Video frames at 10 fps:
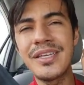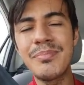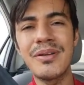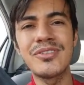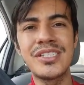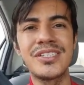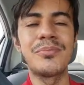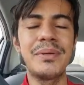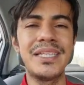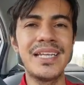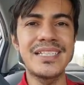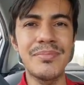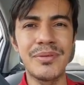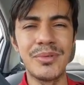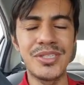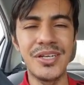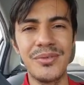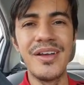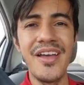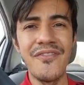aí para vocês não perderem essa
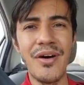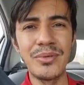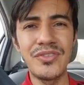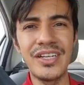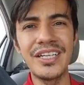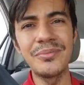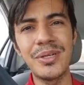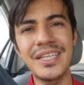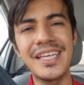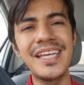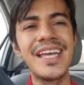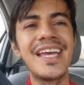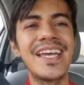promoção. Vamos ficando por aqui.